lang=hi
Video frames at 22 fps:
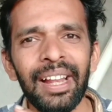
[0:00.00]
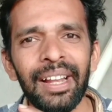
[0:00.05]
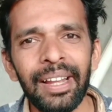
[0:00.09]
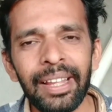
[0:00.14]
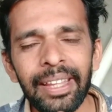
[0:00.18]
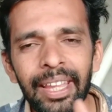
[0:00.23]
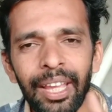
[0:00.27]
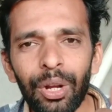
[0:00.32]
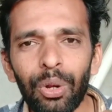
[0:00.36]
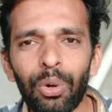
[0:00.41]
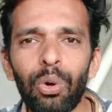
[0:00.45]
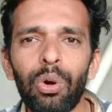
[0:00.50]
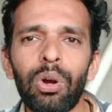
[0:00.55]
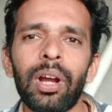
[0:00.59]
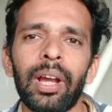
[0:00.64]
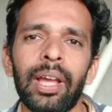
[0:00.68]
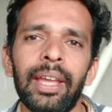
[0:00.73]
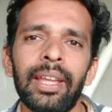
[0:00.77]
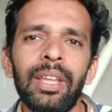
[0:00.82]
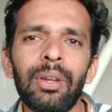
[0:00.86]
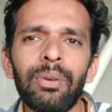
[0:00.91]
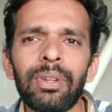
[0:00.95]
लेकिन हो
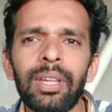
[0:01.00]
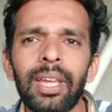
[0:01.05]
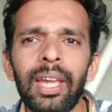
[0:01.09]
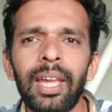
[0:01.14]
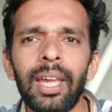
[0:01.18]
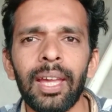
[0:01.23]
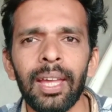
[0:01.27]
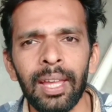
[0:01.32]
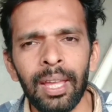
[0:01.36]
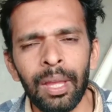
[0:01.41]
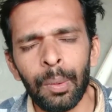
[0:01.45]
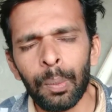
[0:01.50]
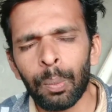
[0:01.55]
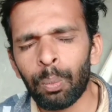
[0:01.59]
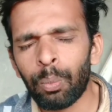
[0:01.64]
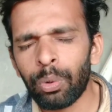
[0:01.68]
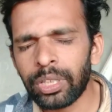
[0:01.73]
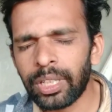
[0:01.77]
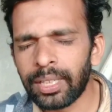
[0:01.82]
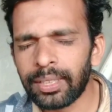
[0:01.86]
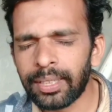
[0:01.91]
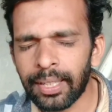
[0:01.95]
गए क्योंकि
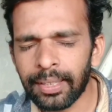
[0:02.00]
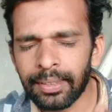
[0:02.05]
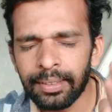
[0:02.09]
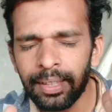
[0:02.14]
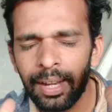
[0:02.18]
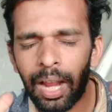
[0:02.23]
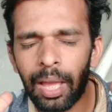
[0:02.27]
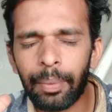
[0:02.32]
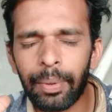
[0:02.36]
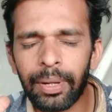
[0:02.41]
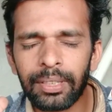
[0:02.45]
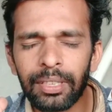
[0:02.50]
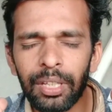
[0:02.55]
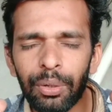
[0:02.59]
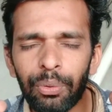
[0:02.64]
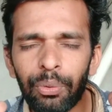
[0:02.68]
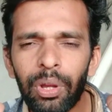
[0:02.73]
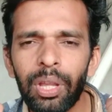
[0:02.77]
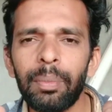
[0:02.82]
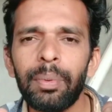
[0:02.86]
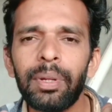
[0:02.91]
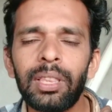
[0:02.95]
मुझे सब्सक्राइबर से
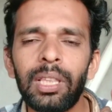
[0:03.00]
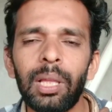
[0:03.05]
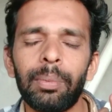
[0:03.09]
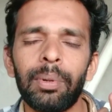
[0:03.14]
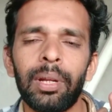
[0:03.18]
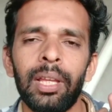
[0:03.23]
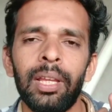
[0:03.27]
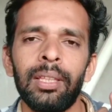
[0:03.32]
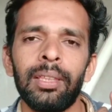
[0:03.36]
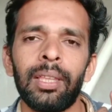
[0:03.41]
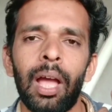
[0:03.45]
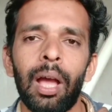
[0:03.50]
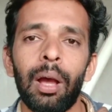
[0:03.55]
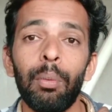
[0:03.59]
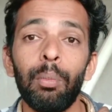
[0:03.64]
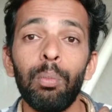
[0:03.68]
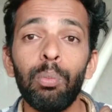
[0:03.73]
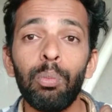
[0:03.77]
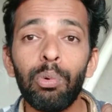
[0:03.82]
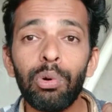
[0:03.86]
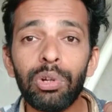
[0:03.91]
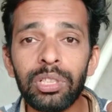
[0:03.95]
कोई मतलब नहीं था
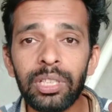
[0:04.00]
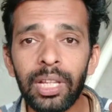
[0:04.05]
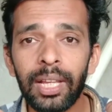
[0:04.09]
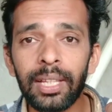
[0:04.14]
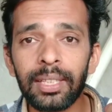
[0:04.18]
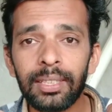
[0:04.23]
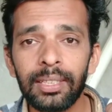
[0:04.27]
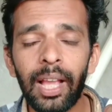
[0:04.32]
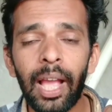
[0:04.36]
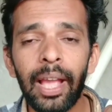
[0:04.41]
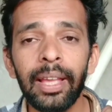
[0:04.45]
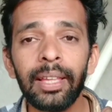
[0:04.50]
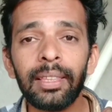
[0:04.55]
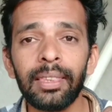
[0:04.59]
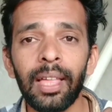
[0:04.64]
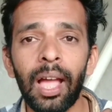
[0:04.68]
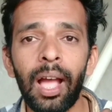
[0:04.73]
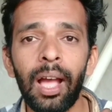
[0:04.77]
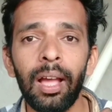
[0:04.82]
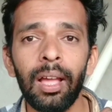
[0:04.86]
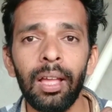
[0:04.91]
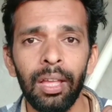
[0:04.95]
मुझे चाहिए
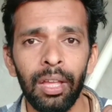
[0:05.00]
था